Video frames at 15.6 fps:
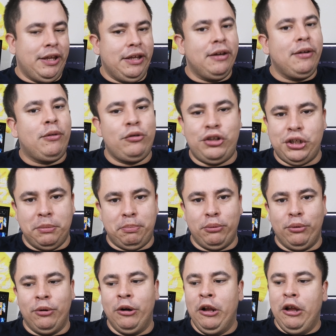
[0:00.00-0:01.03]
Aí,
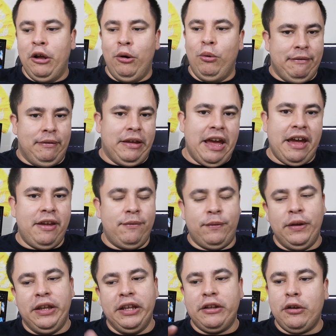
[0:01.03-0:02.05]
tipo, em Guerra
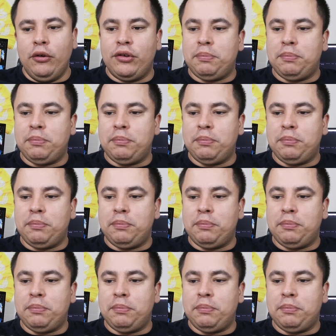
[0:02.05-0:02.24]
Infinita,